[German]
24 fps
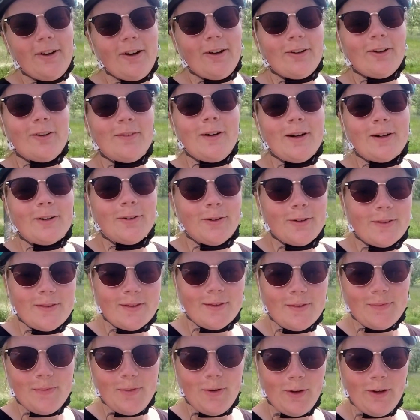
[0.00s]
nochmal ein
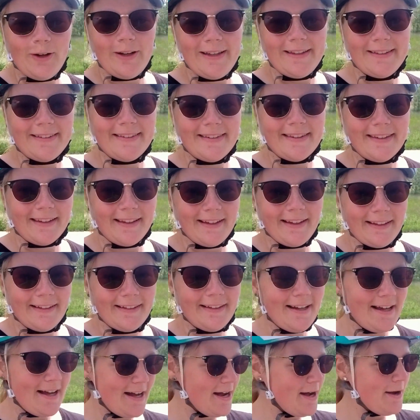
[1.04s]
kurzes
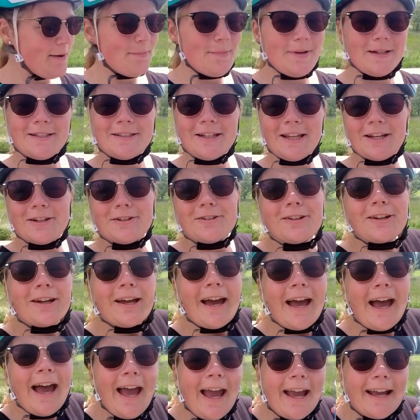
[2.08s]
Päuschen mit
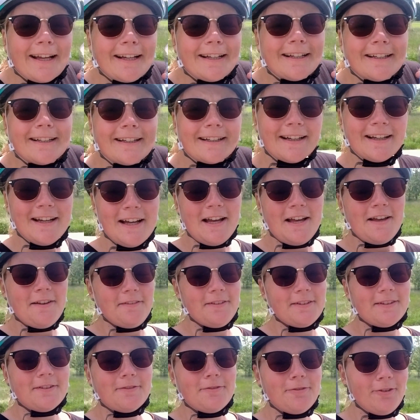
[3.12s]
Getränk.
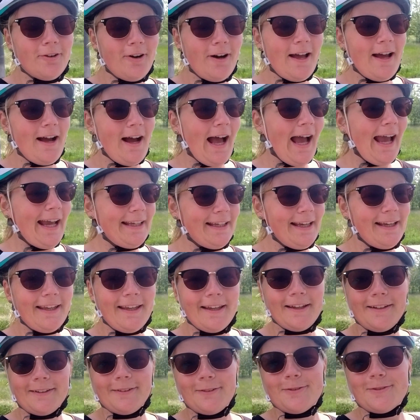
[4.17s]
Wir sind vorher
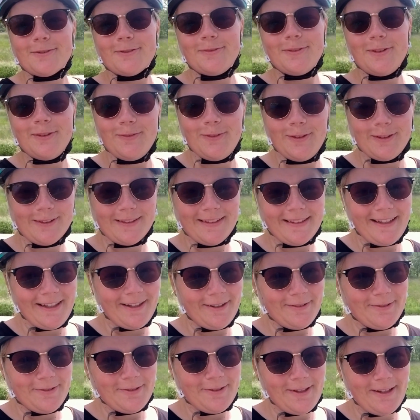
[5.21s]
eingekehrt in unserem
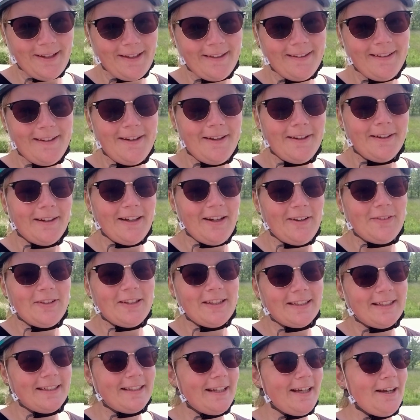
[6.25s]
Lieblingscafé. Dann habe ich
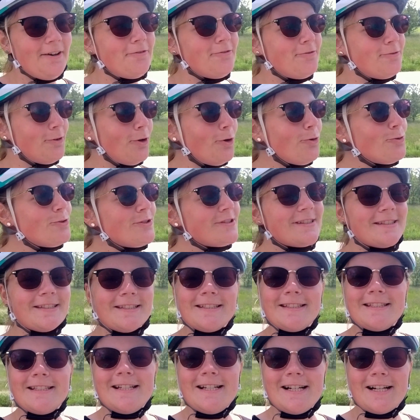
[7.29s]
einen äh,
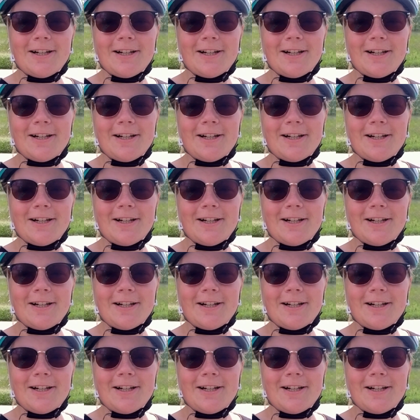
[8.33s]
Frozen